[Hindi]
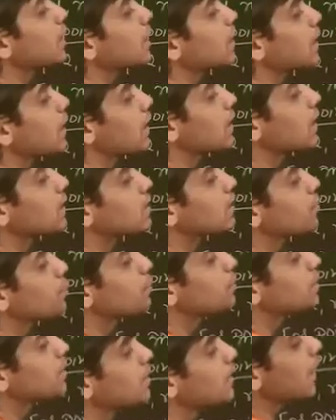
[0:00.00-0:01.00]
निकाल लेते हैं
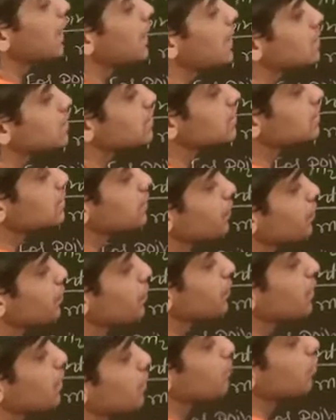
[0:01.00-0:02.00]
पी का एक्स
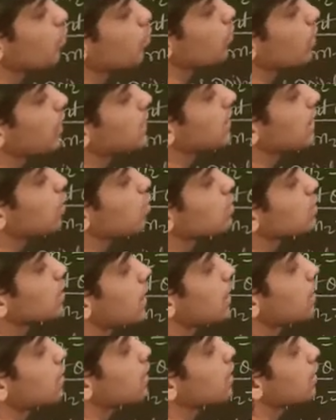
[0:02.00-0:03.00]
फॉर्मूला क्या होता
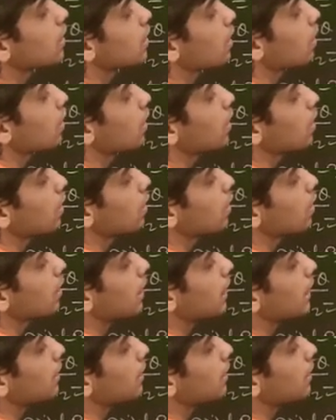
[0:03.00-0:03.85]
है